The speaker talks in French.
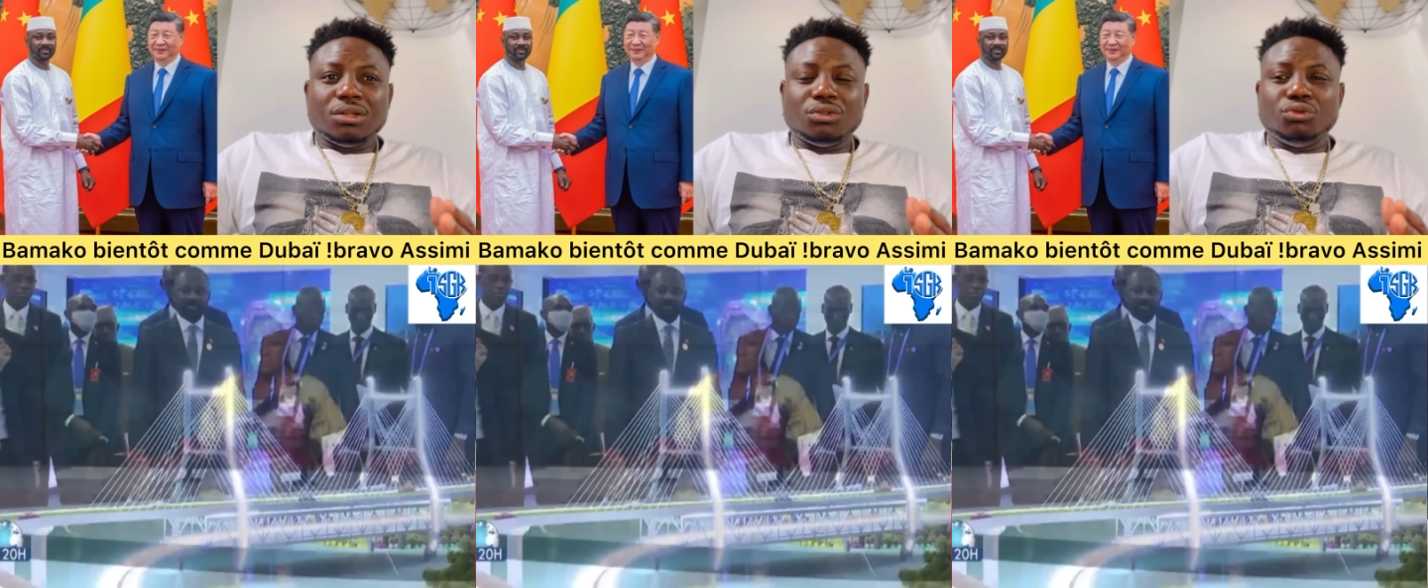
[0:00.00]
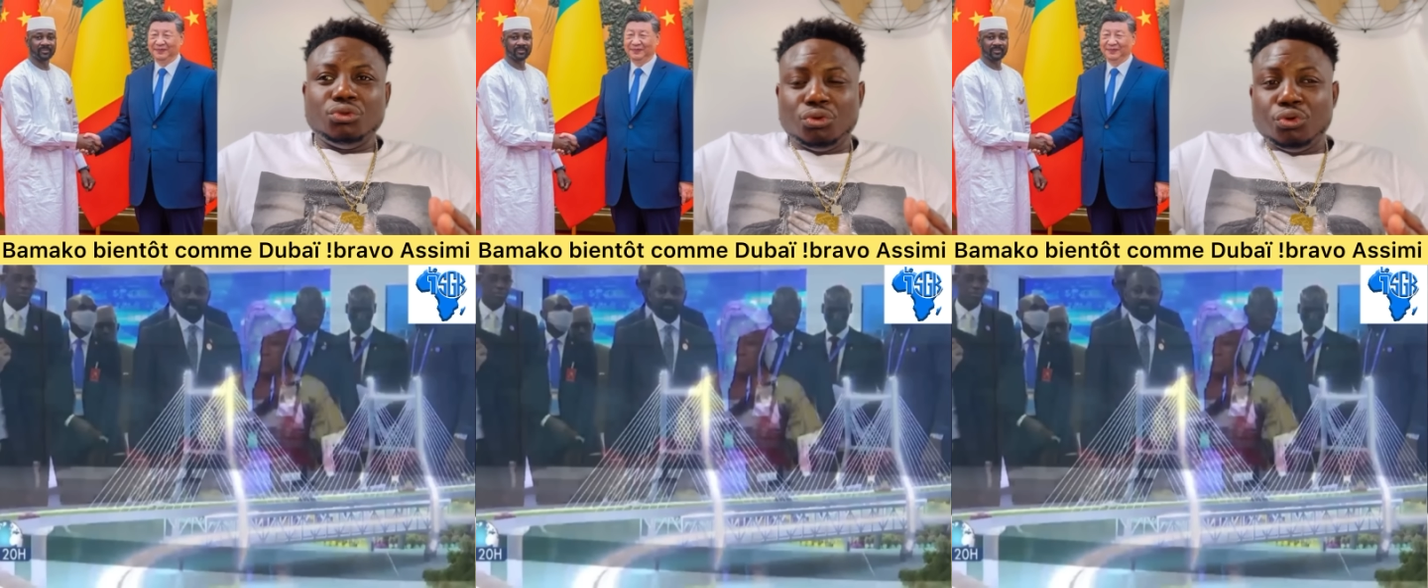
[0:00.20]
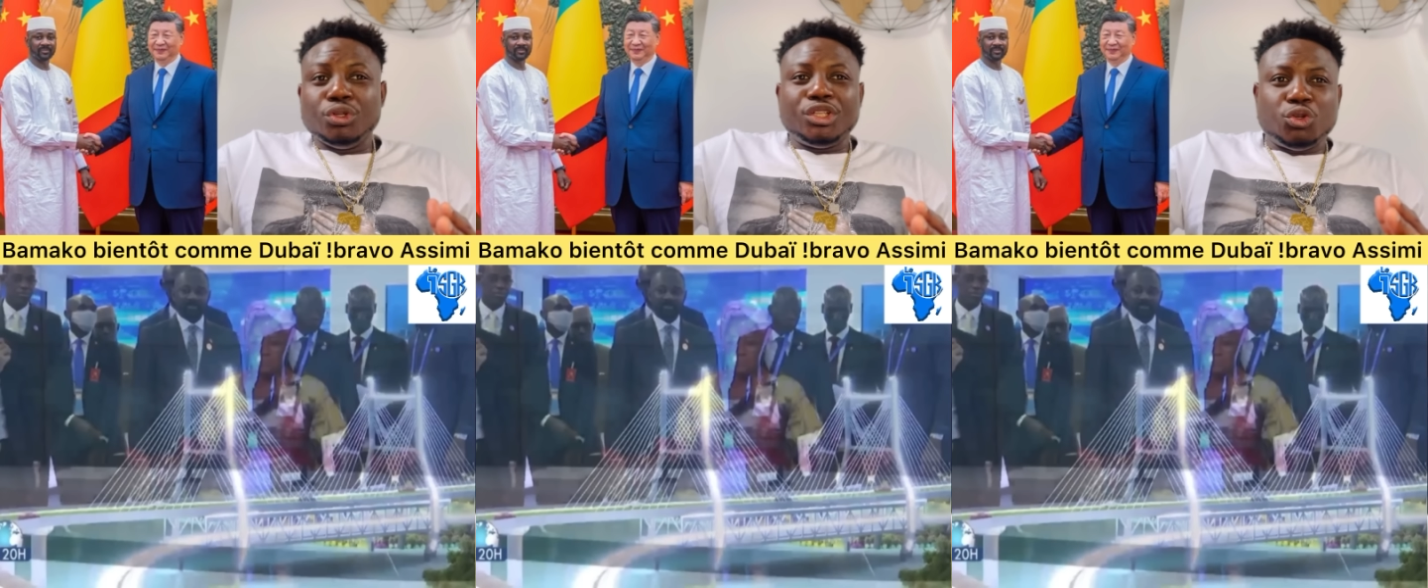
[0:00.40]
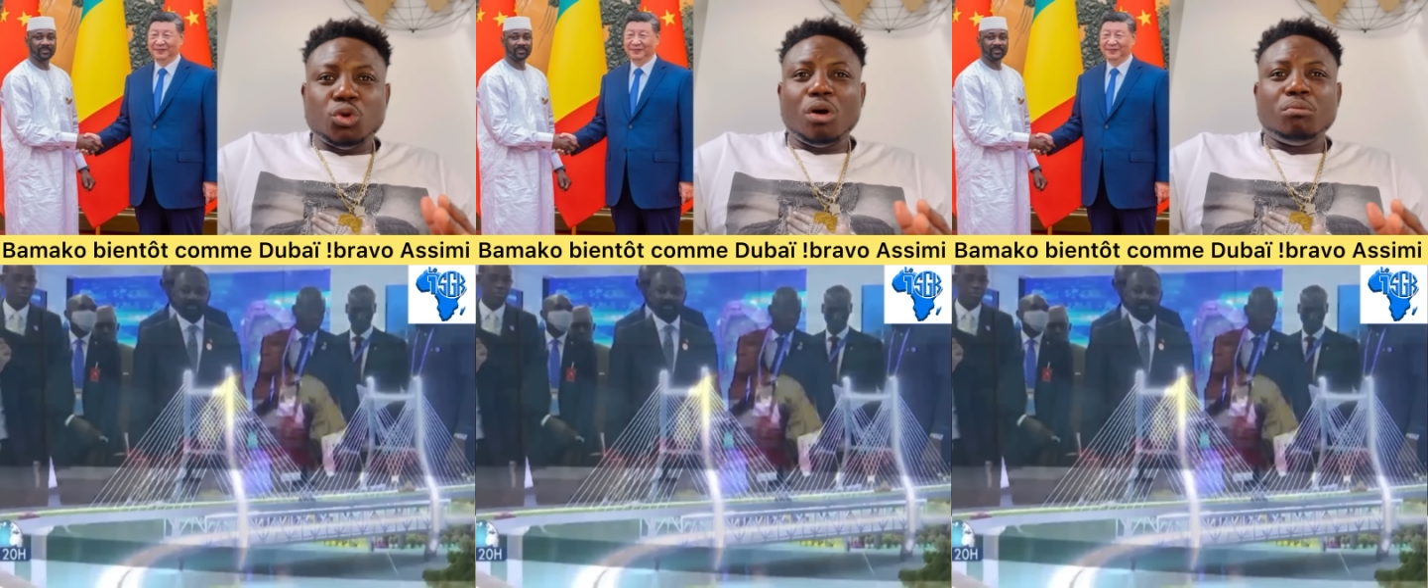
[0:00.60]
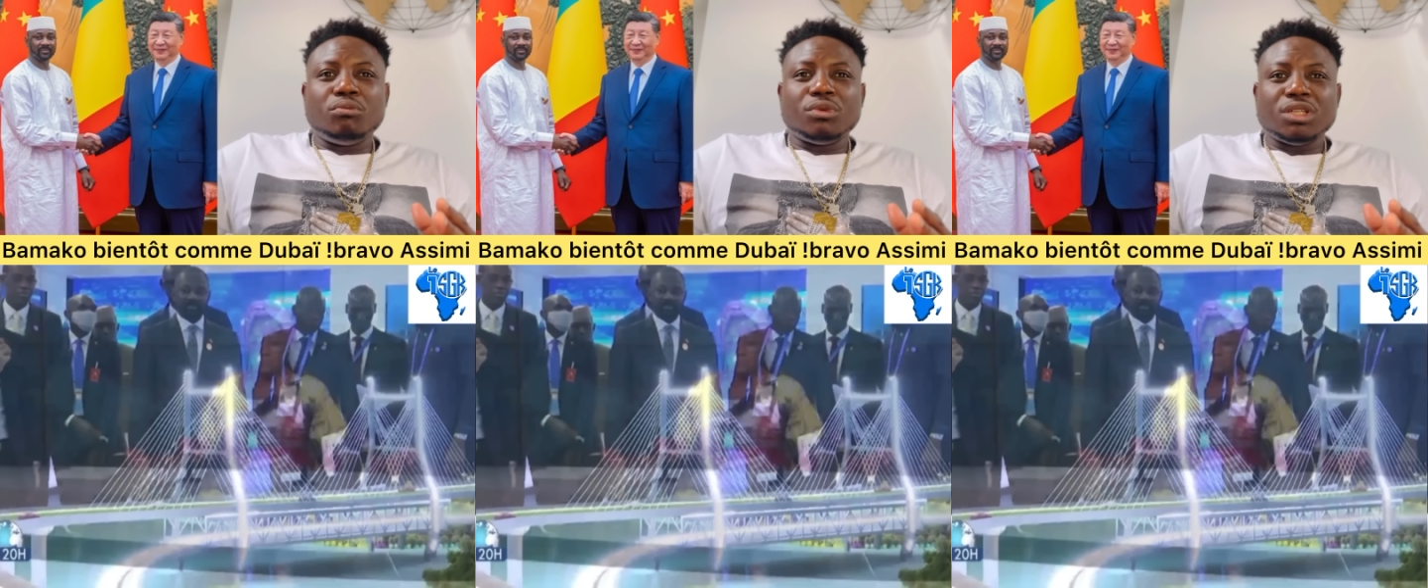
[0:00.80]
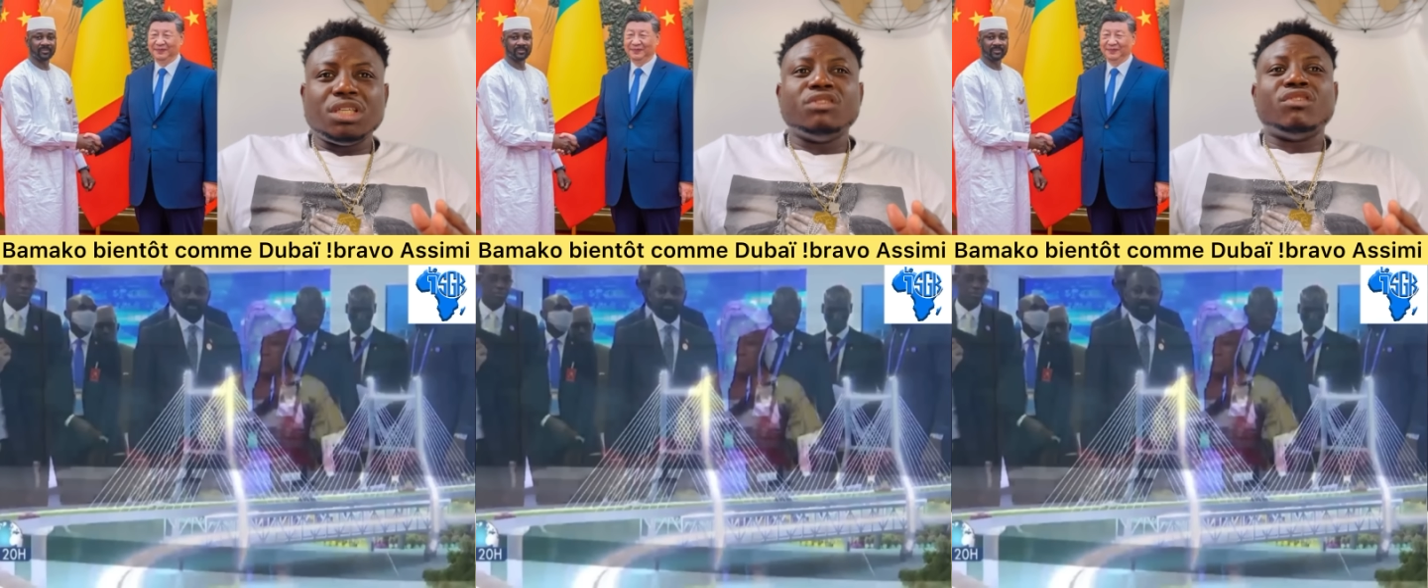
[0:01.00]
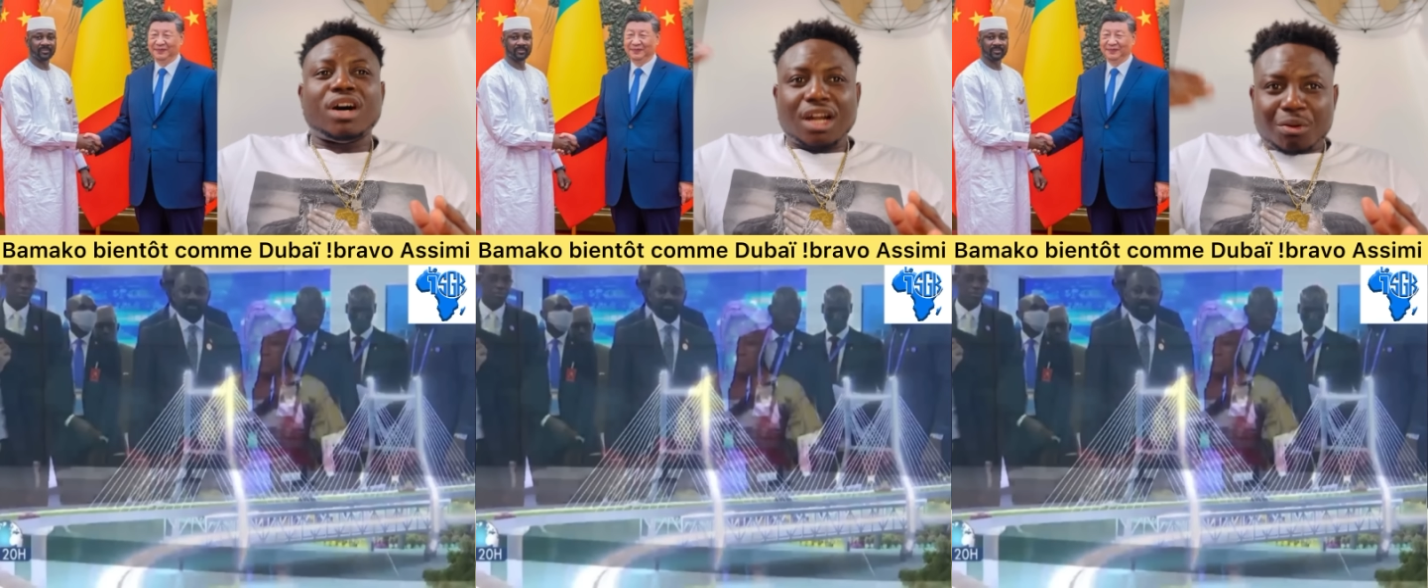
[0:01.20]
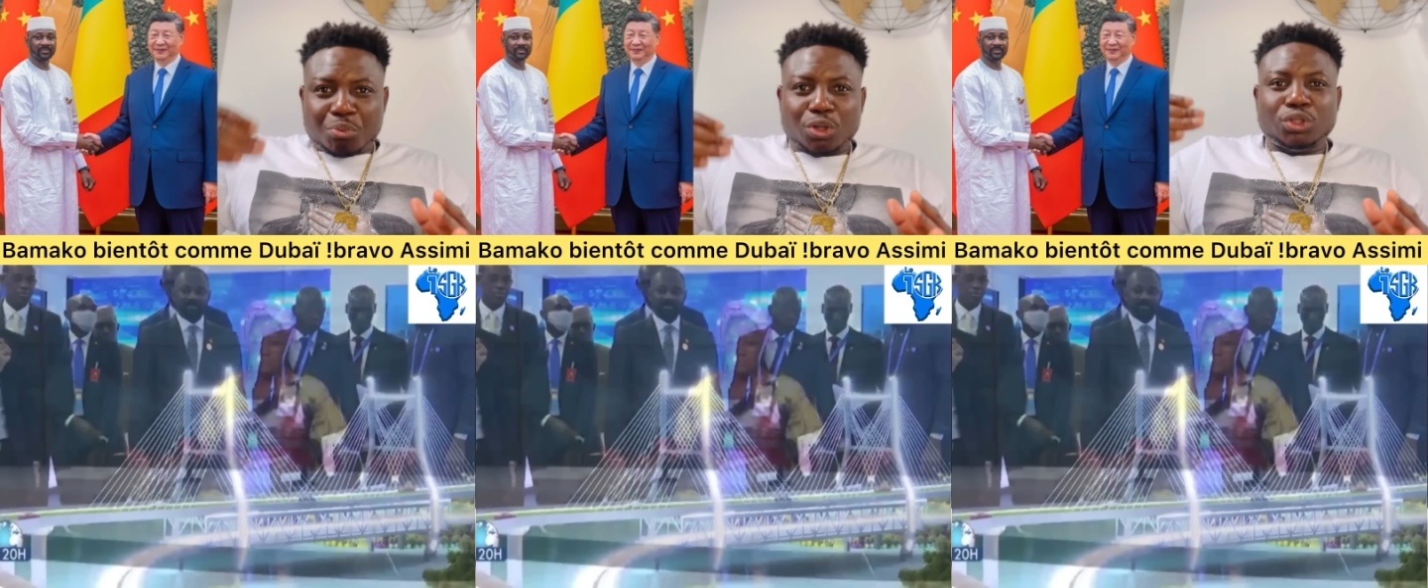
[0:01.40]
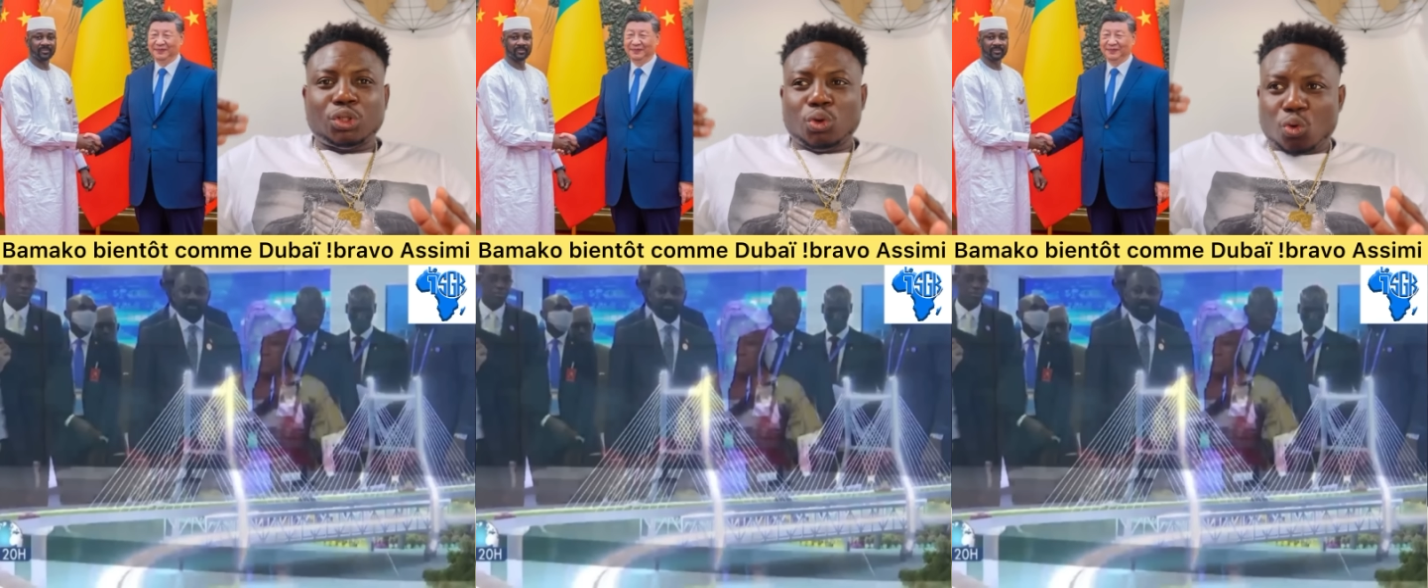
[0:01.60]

du lithium qui va rapporter